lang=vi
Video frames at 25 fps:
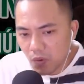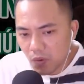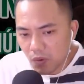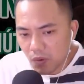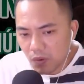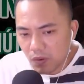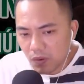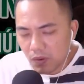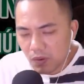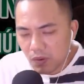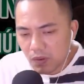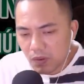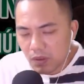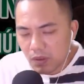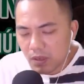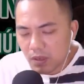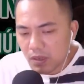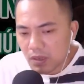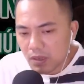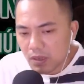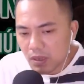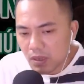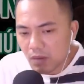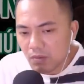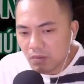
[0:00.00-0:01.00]
giống như là
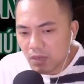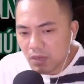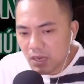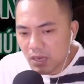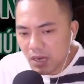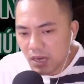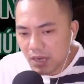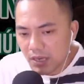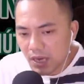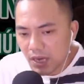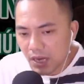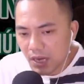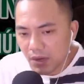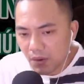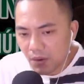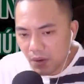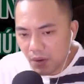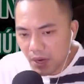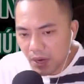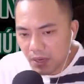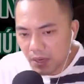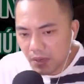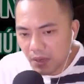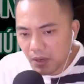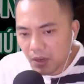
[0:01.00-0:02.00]
nhiệt huyết
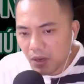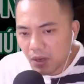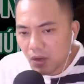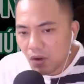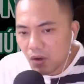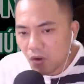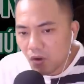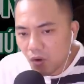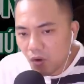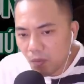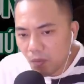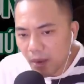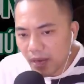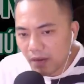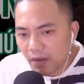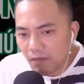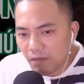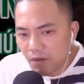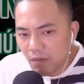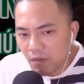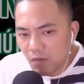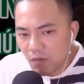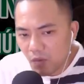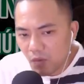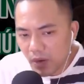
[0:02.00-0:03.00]
của bảy vong quỷ
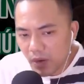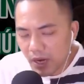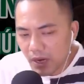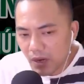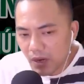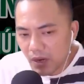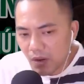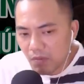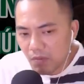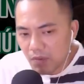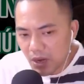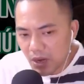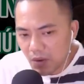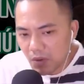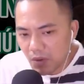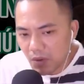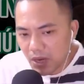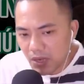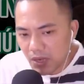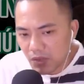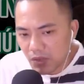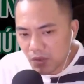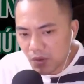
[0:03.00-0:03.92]
không đầu lại sôi sục.